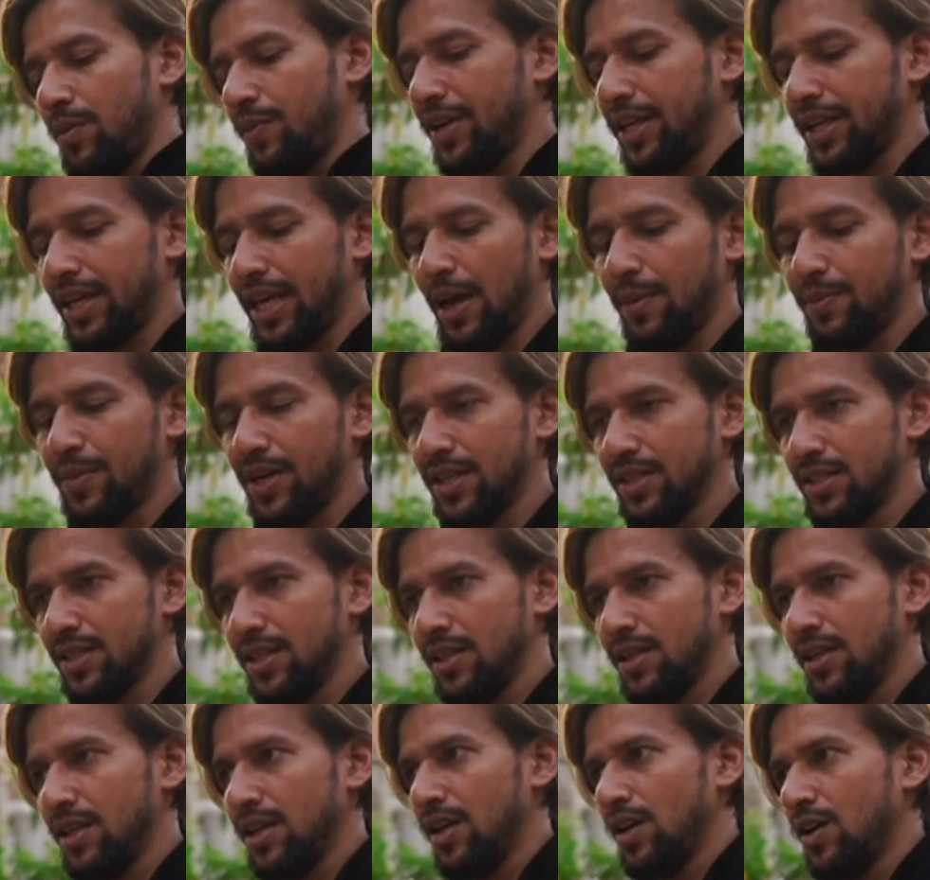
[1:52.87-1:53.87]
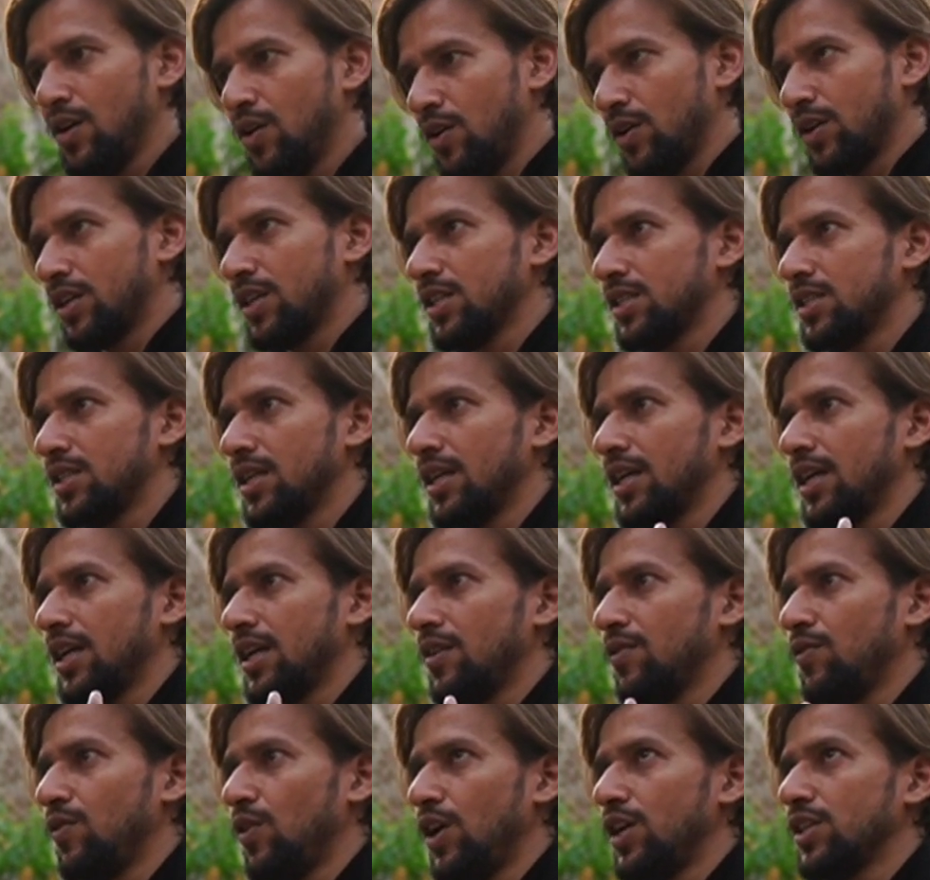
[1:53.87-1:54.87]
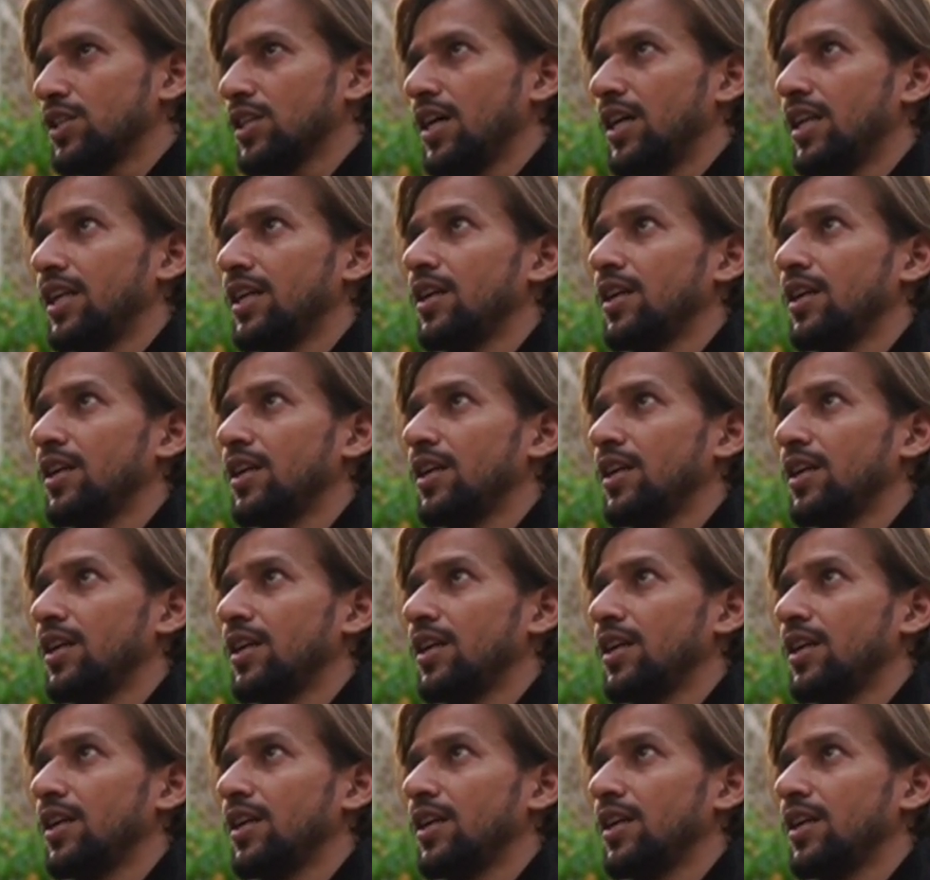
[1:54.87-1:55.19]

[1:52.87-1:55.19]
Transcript: अपने कैमरे से और किस तरीके की वॉइस आ